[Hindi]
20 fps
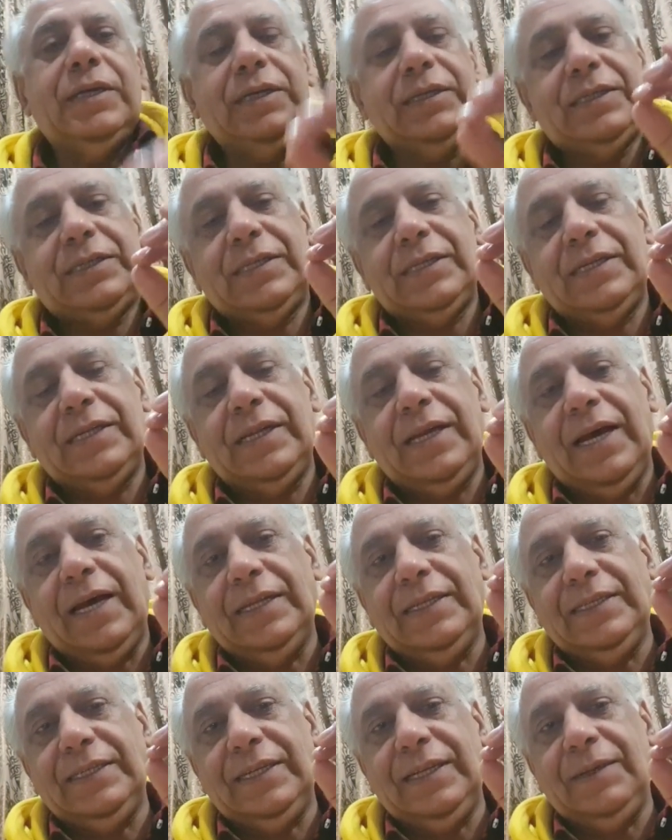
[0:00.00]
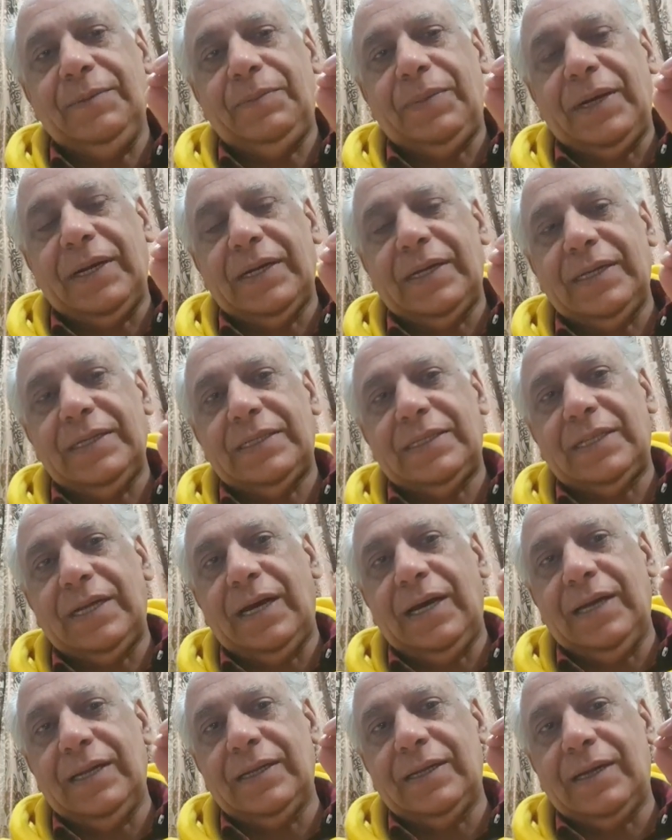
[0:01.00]
इस न्याजी ने
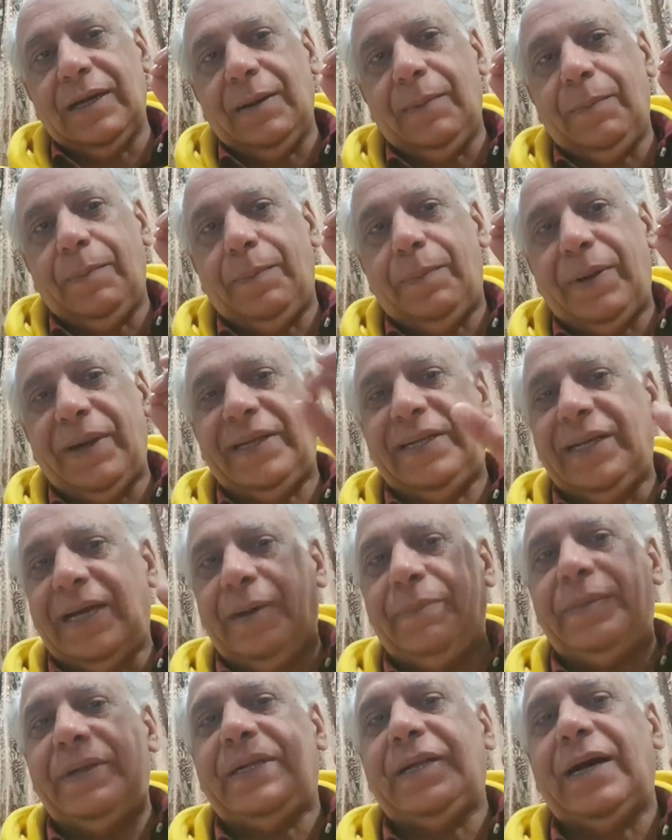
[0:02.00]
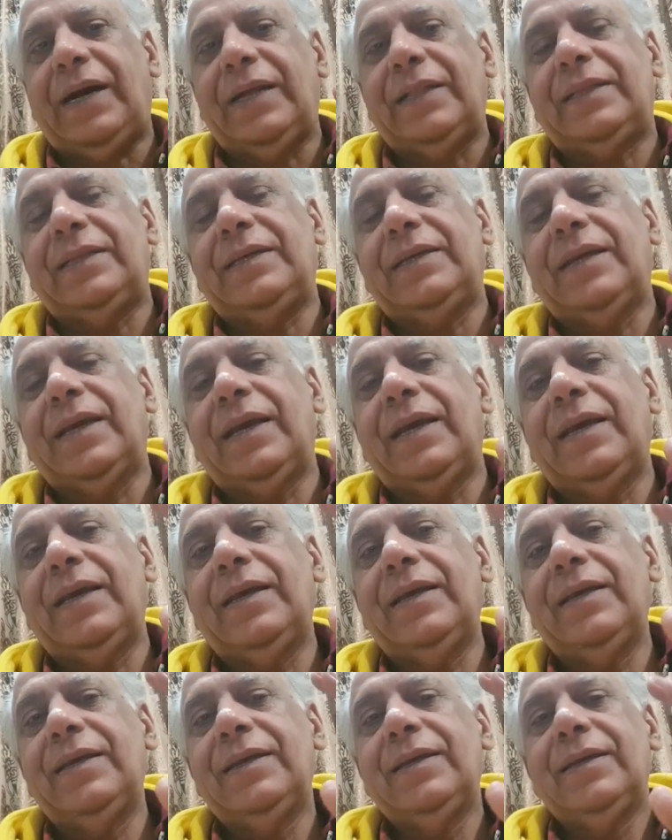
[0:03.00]
पाकिस्तान का भट्ठा बिठा दिया है